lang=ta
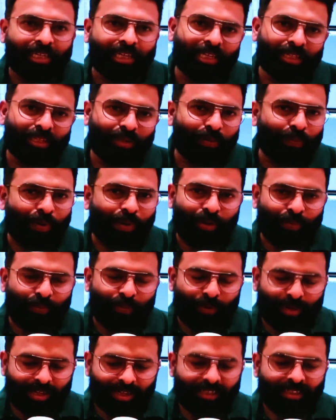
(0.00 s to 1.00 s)
சார்பாகவும்
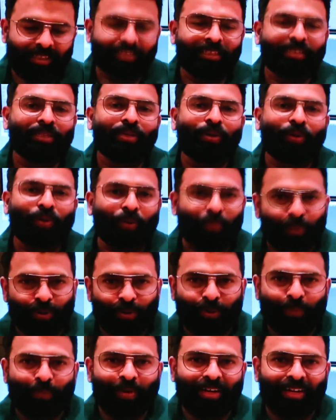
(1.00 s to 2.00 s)
நாங்கள் வந்து உங்களுக்கு
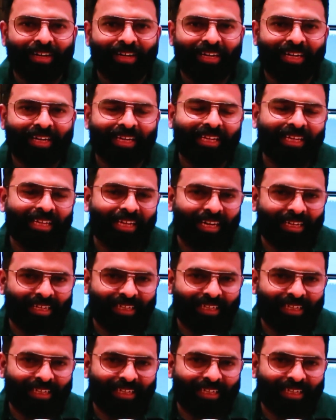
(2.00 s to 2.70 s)
நன்றிகள் தெரிவிச்சுக்கிறோம்